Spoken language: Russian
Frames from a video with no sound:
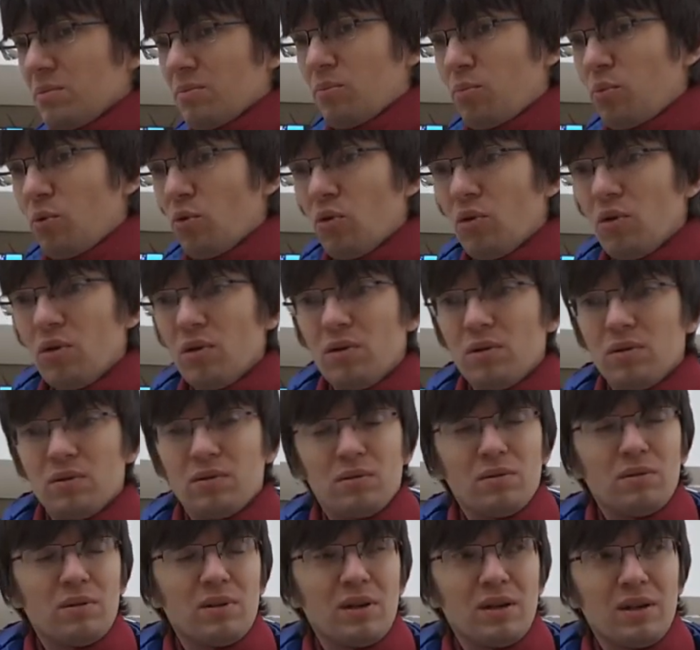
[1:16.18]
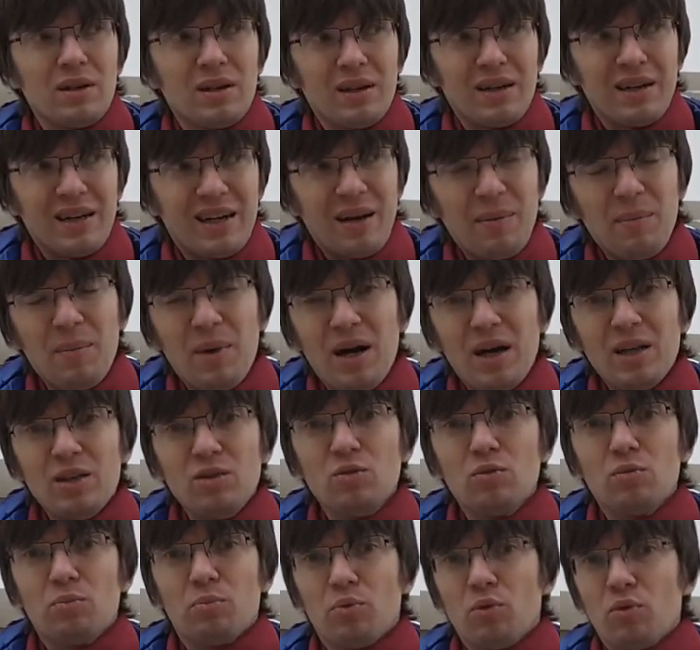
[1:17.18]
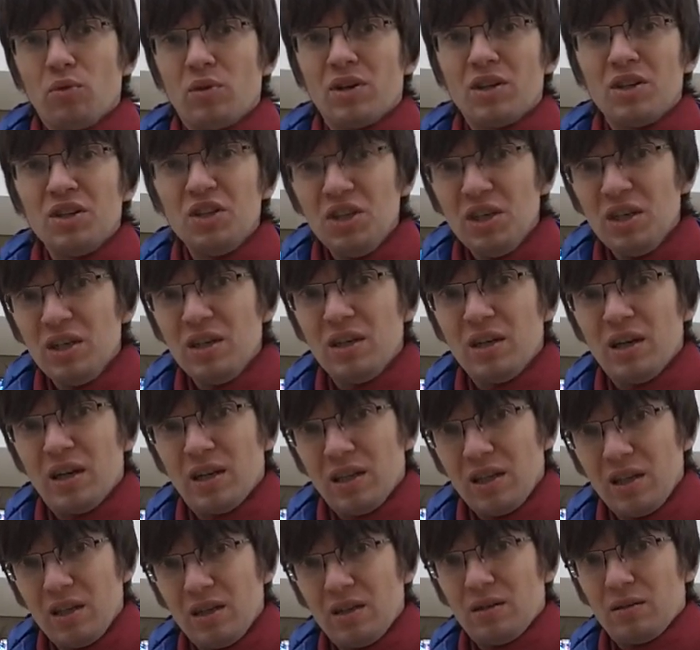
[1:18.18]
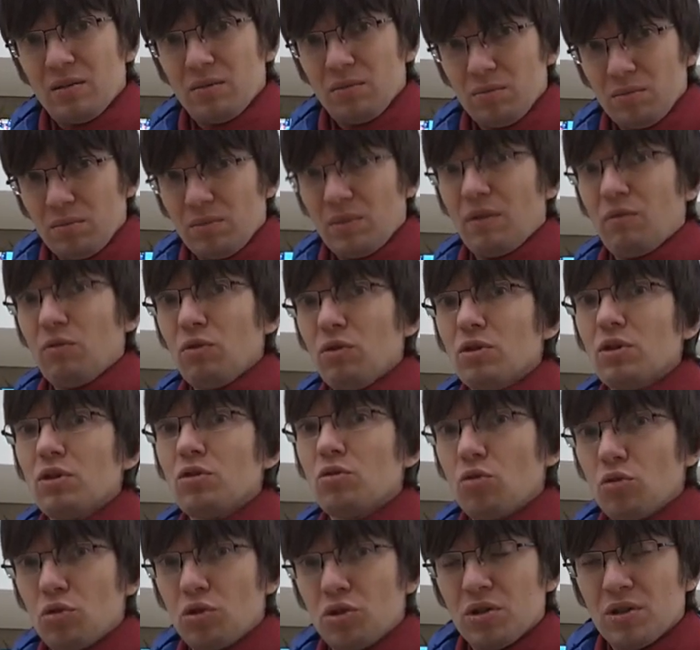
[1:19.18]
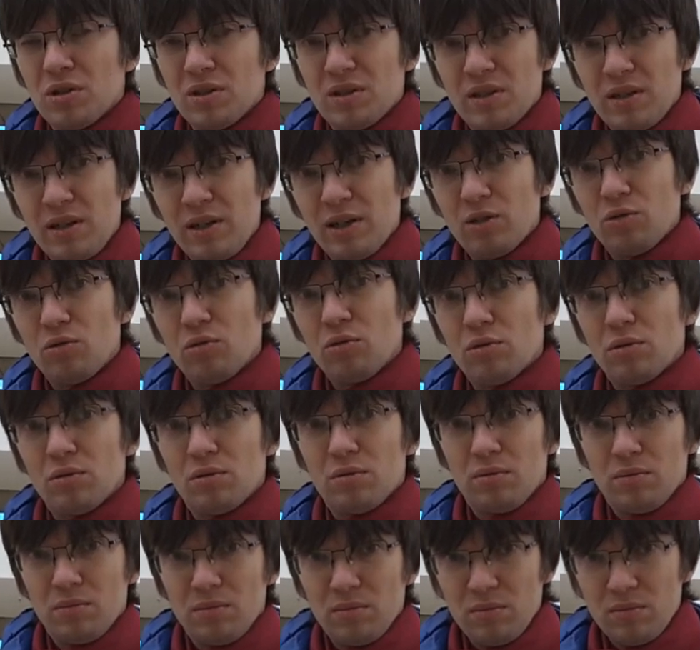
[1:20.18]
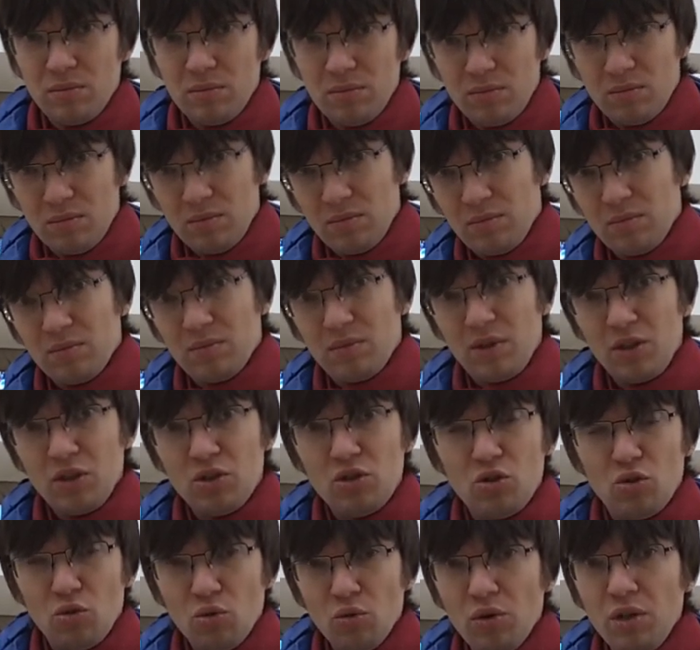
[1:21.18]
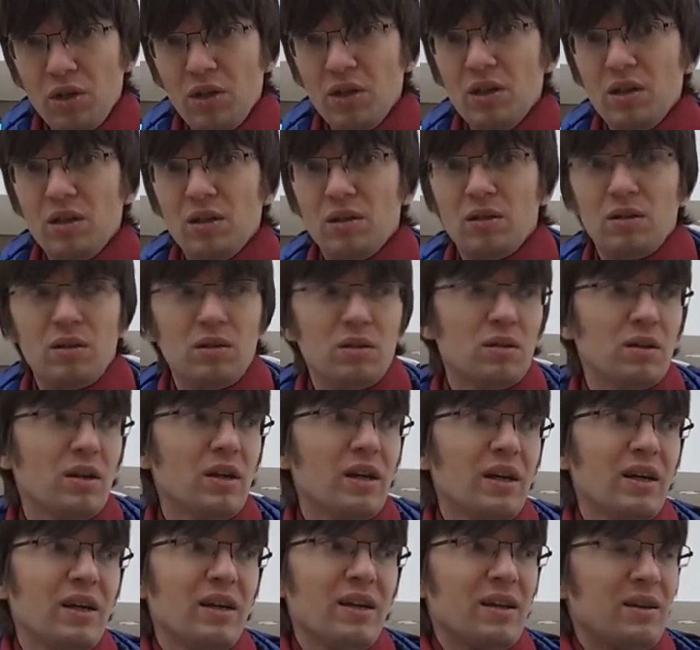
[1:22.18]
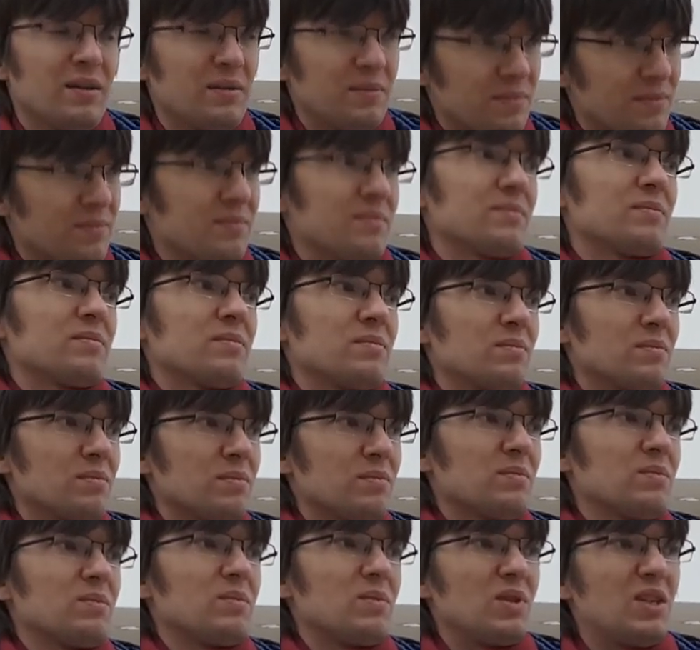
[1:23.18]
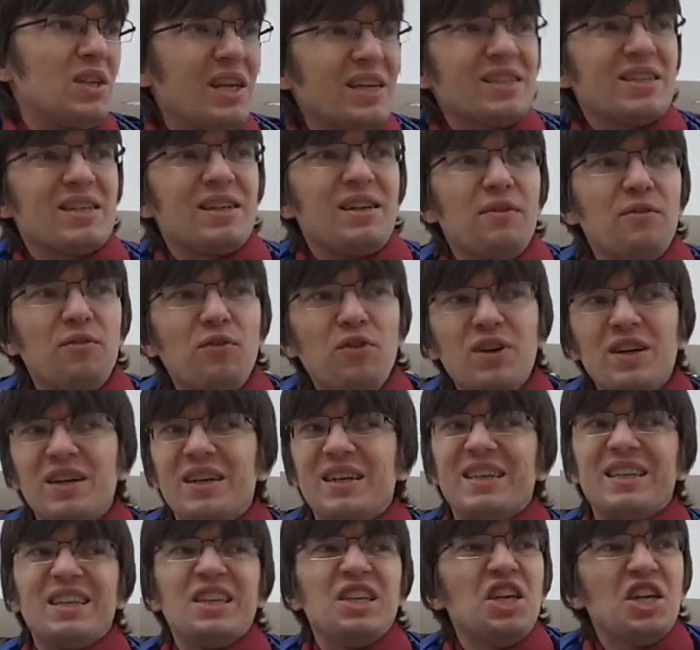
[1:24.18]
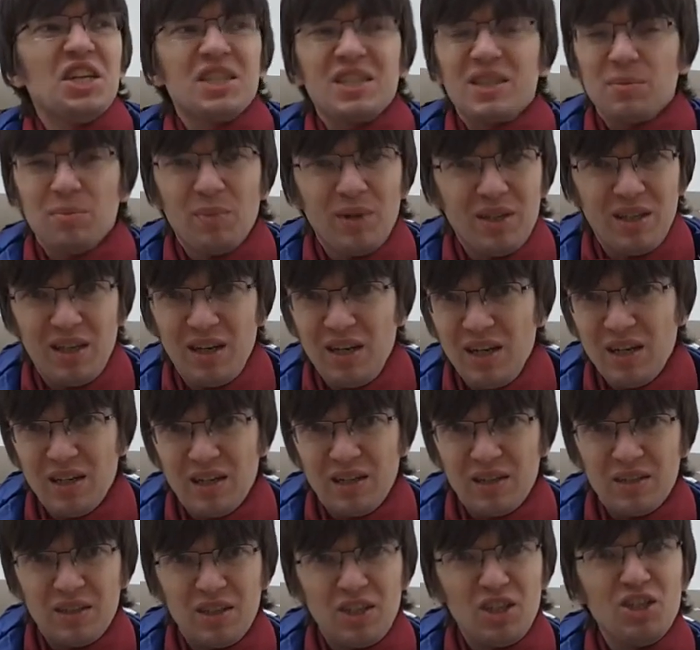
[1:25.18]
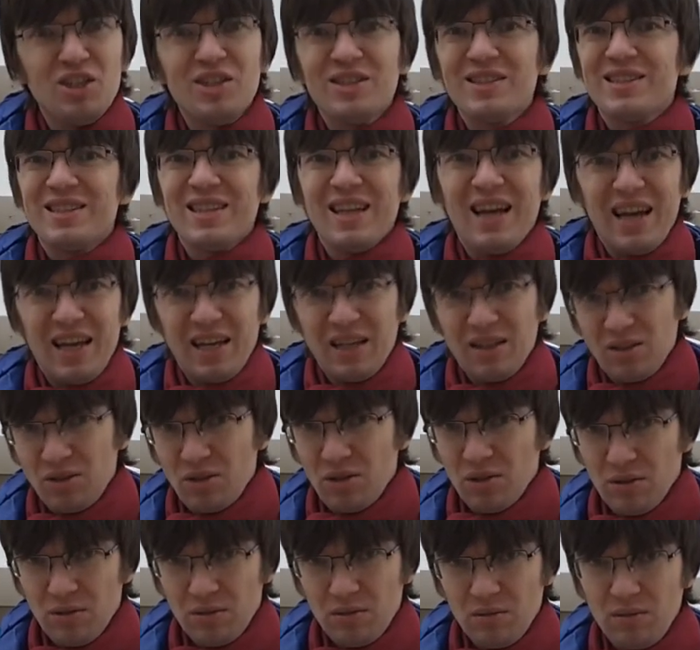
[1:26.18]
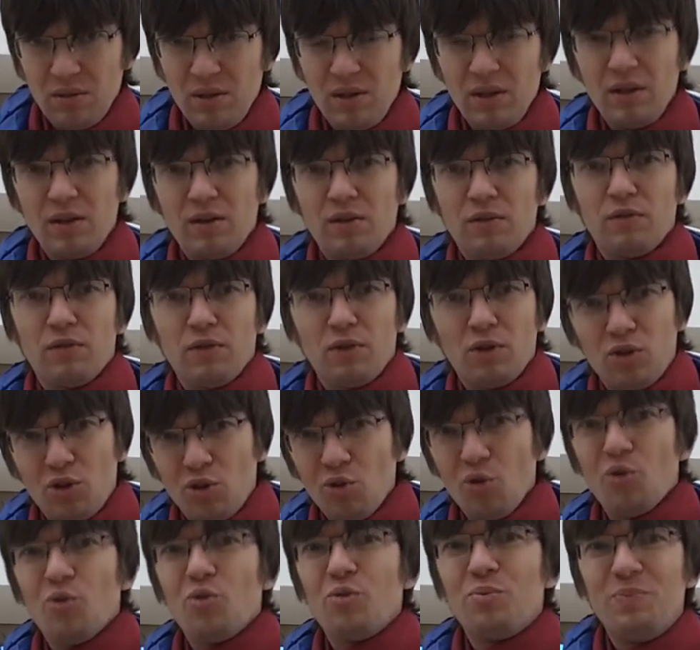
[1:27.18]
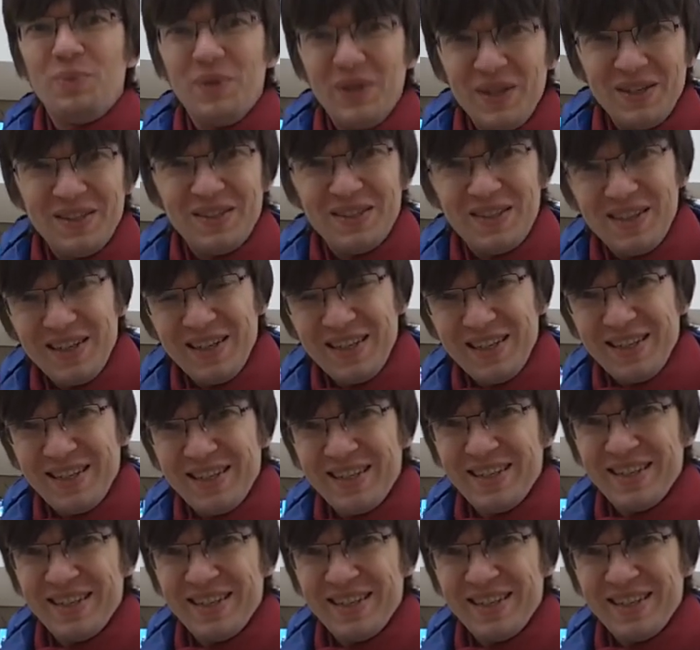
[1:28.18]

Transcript: по роману, по книге она довольно точно следует истории и если вы не смотрели и не знаете, кто убийца,